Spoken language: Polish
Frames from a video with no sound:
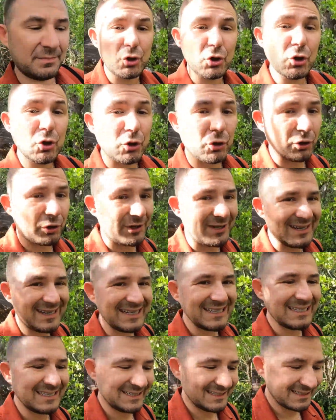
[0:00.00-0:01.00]

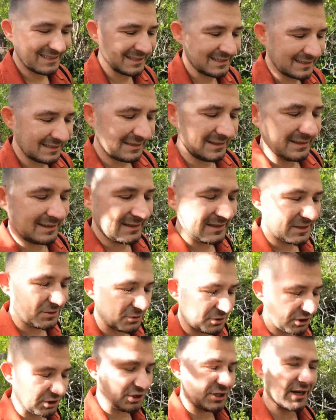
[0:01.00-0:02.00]
Good.
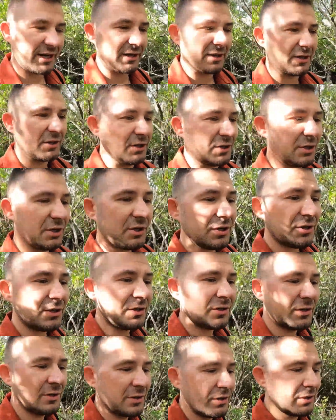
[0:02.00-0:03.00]
Słyszycie? G
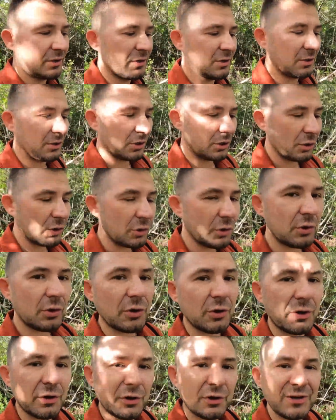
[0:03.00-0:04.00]

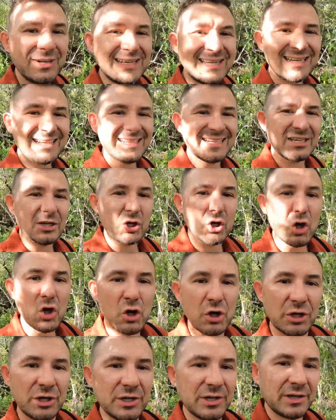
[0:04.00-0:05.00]
good,
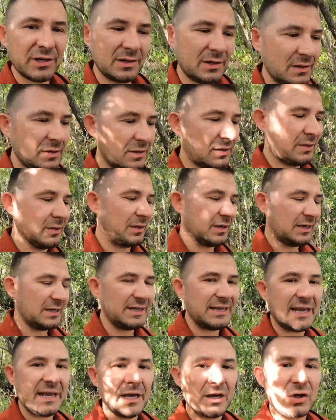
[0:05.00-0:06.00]
good.
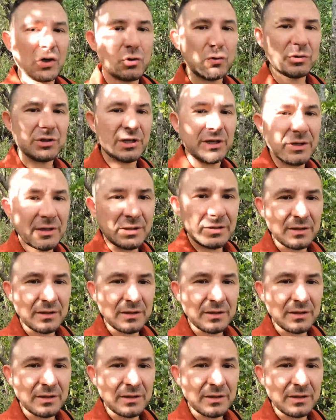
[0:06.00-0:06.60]
I nie good.